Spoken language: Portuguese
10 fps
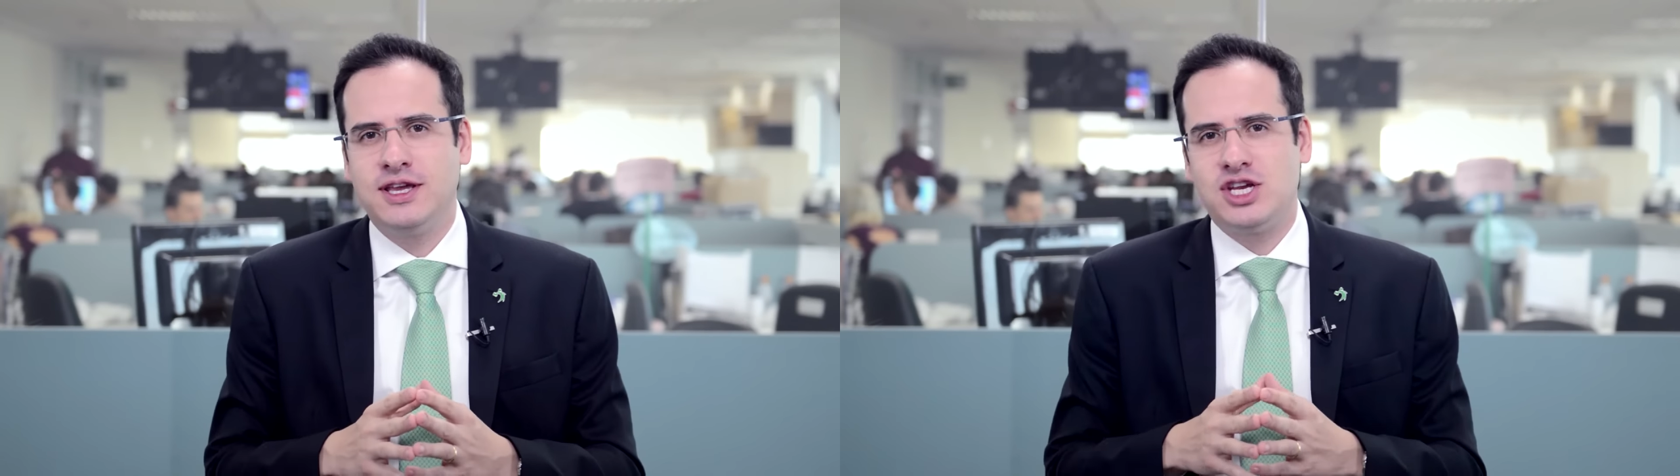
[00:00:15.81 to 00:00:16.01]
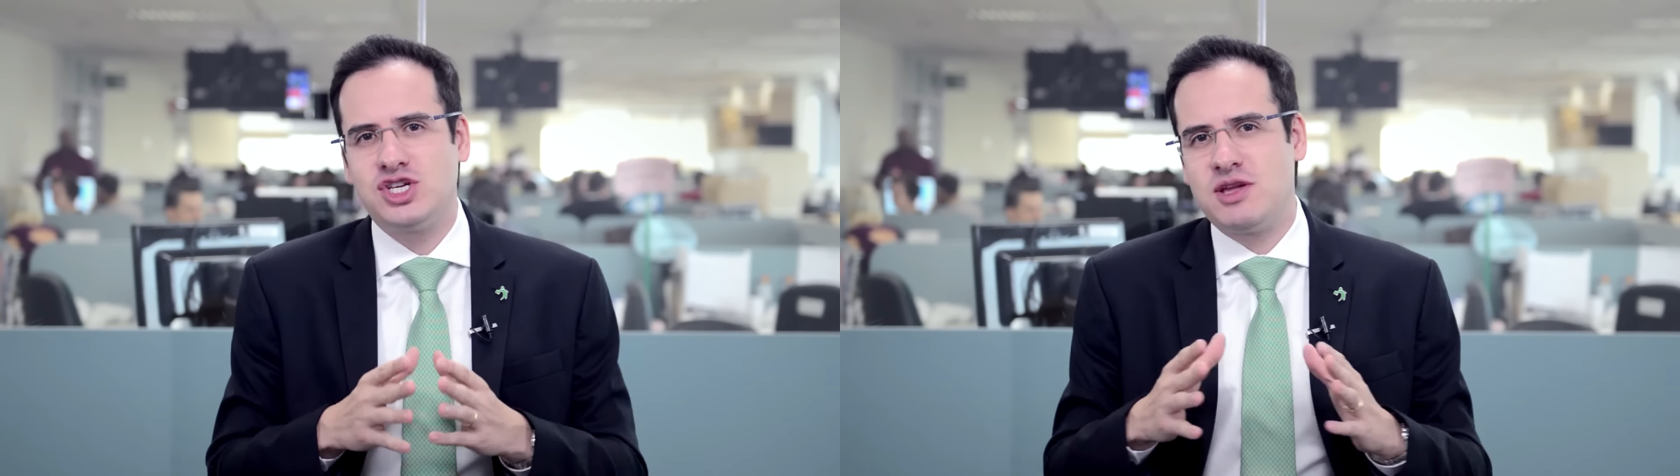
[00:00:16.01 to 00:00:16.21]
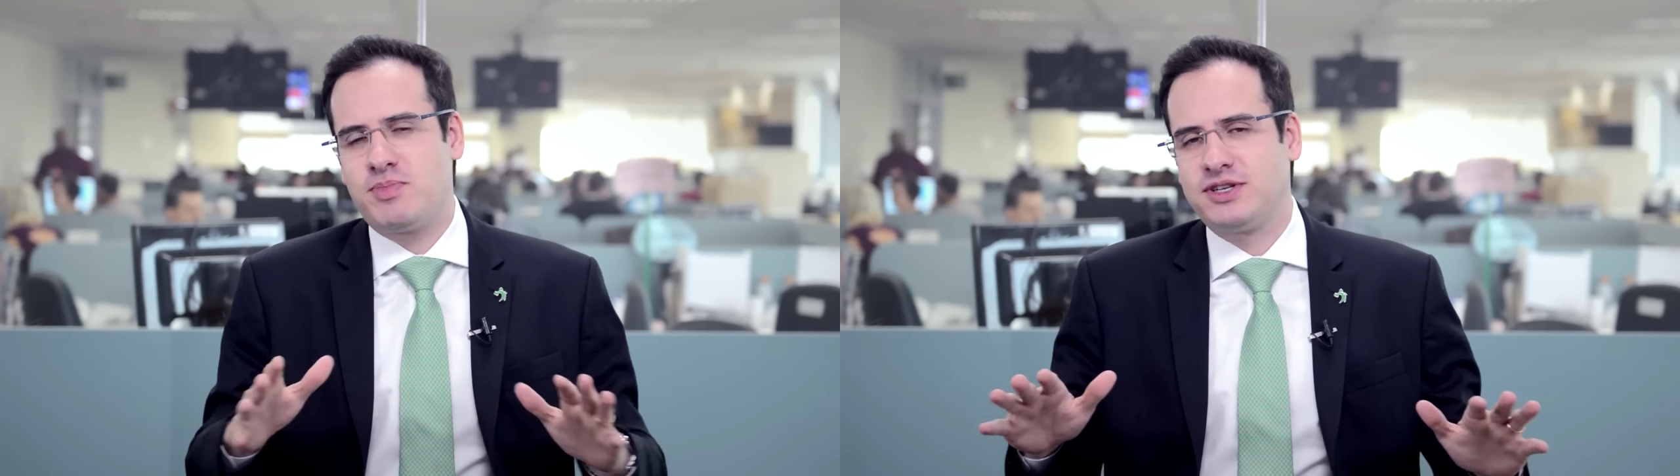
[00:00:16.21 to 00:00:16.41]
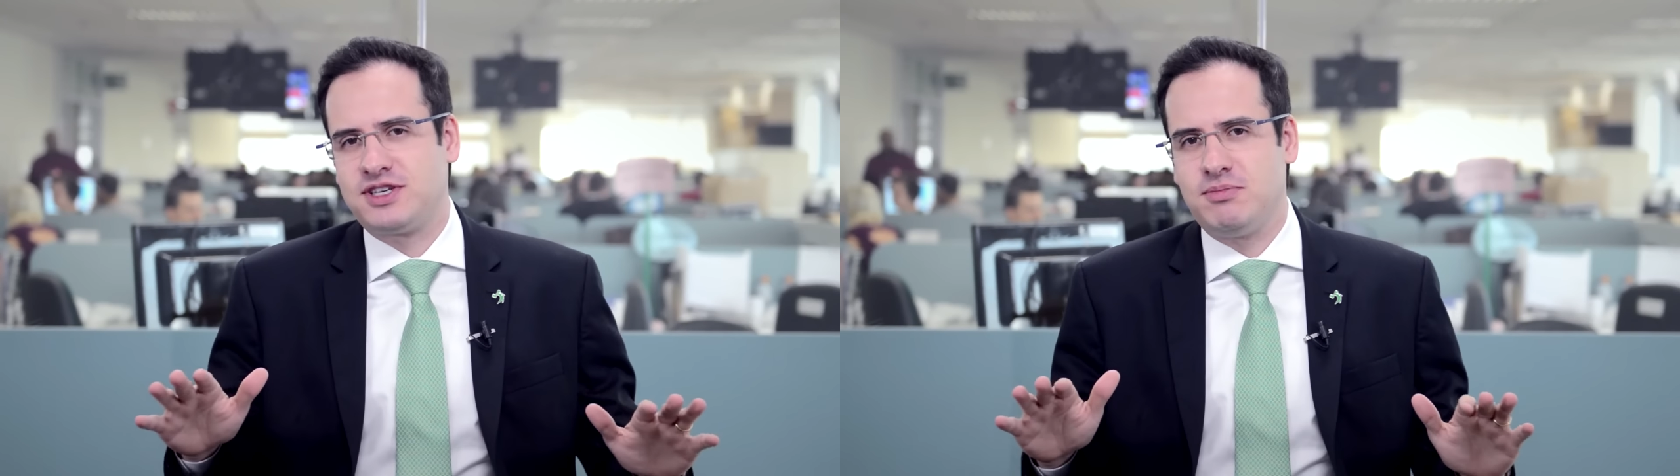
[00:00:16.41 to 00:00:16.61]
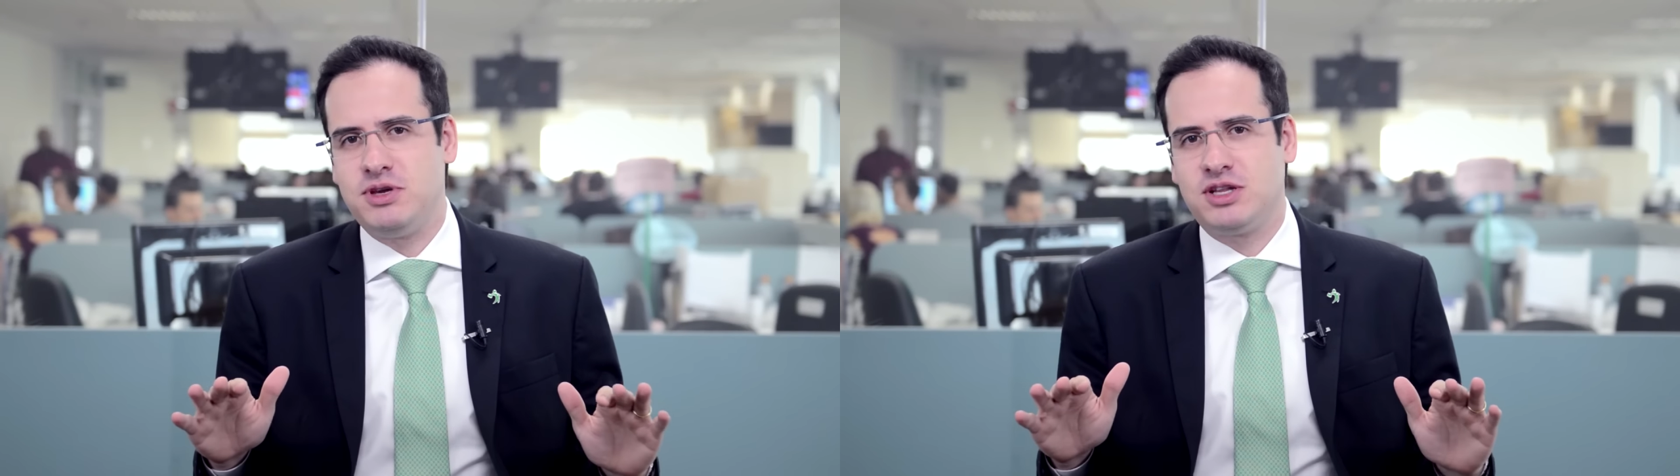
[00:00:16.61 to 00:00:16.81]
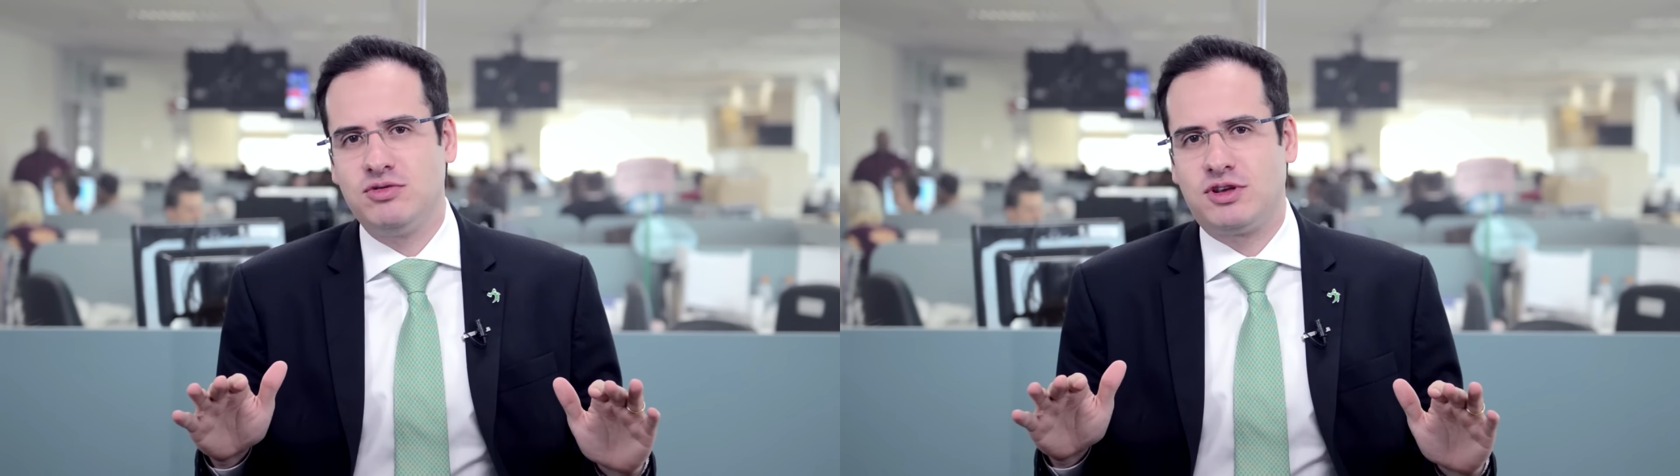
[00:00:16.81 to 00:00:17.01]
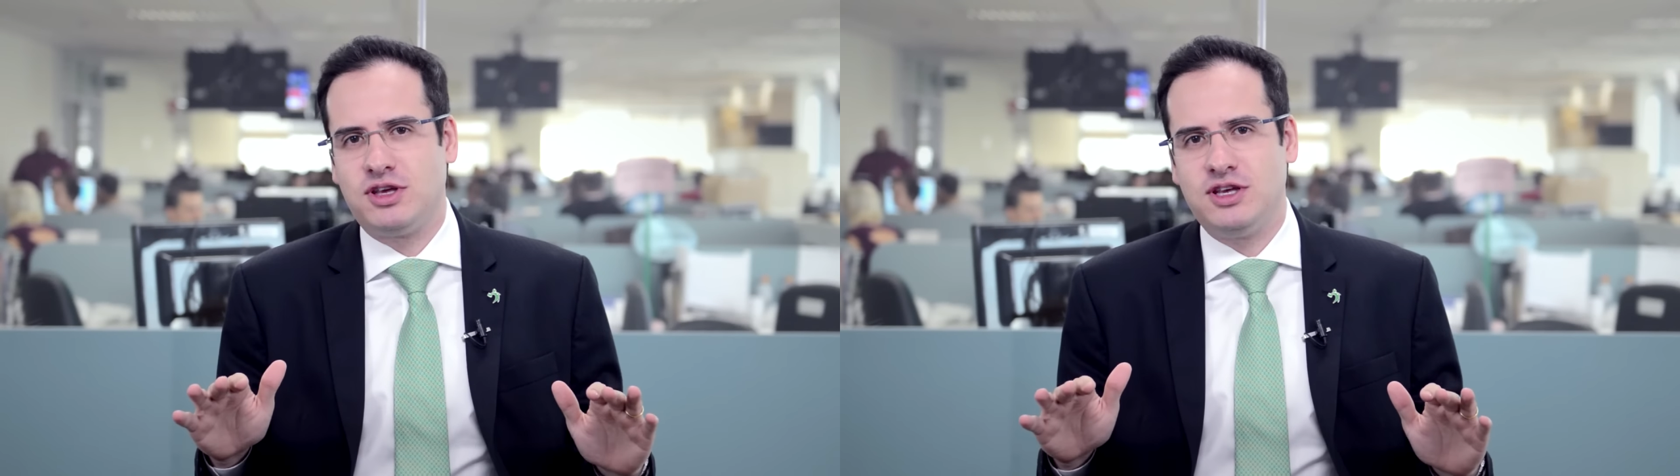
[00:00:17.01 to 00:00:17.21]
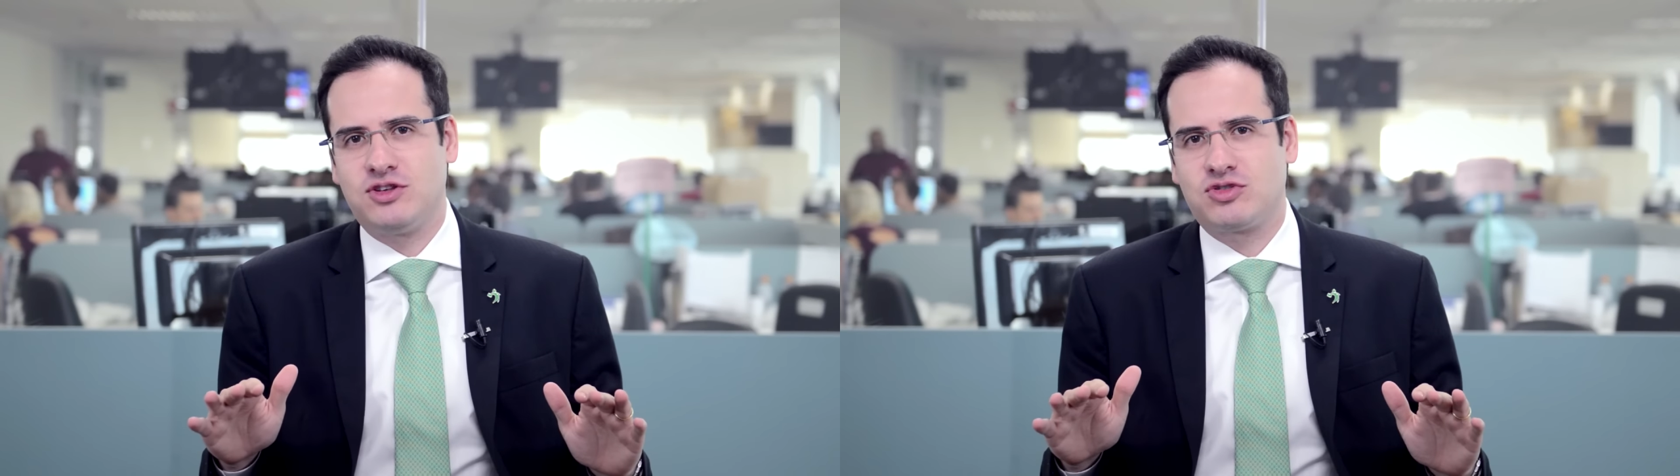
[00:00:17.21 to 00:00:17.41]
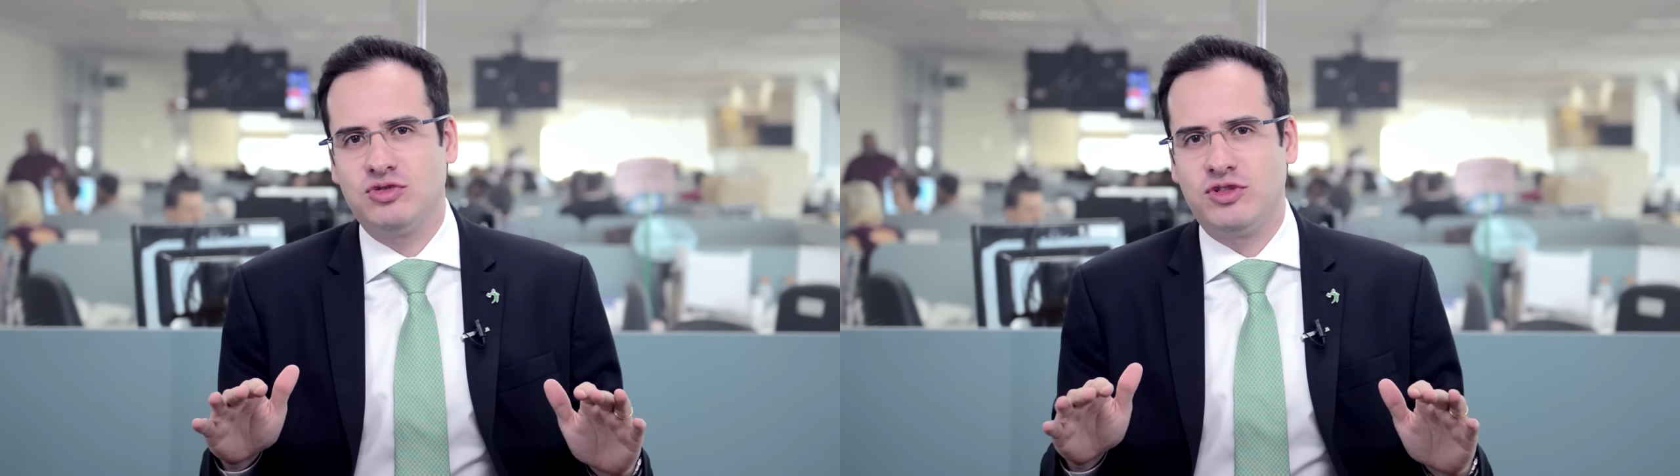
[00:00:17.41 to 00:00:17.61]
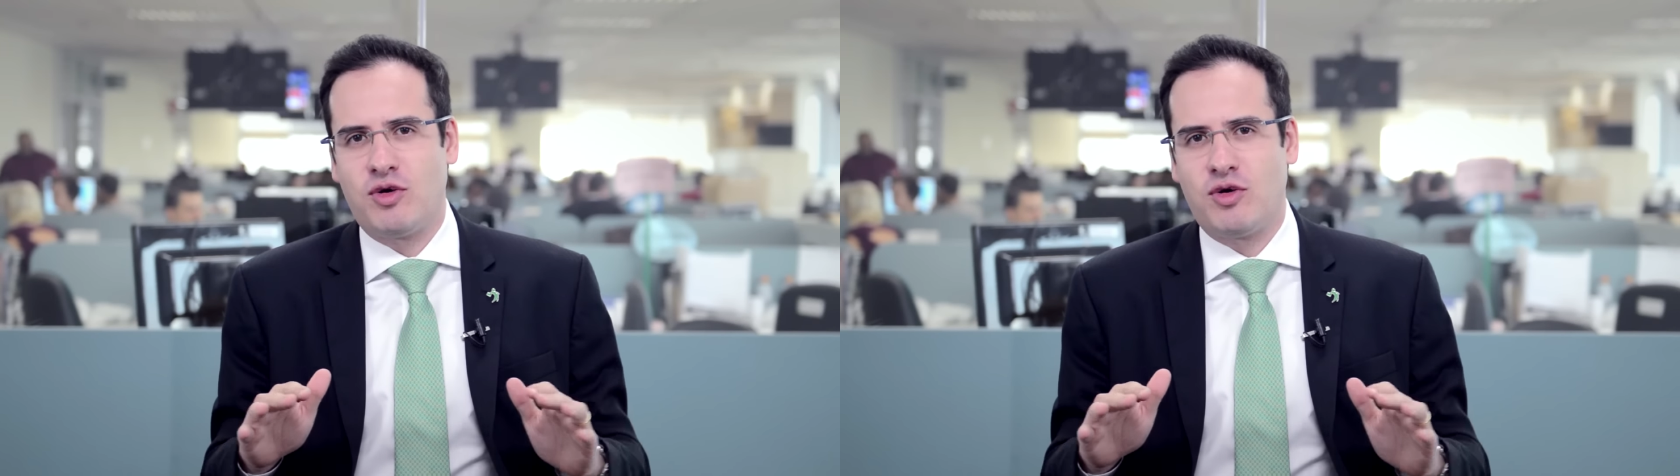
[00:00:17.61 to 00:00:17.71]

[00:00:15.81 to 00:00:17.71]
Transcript: e a gente tem percebido que isso